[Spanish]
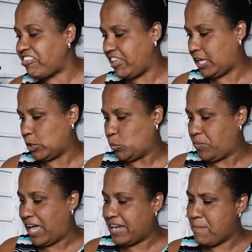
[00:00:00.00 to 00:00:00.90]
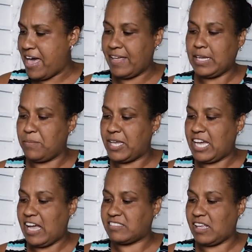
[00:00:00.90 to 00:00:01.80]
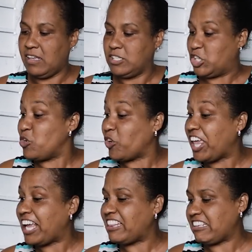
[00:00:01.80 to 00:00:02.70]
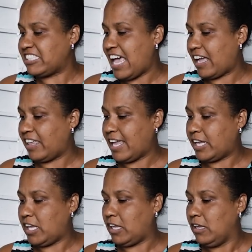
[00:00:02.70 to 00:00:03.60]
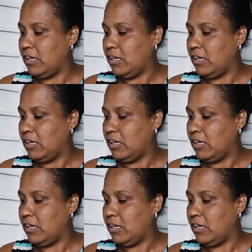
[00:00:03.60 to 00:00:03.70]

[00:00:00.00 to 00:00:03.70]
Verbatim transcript: a ti, que tú vives arrimada aquí en mi casa, si no quieres que te saque de aquí.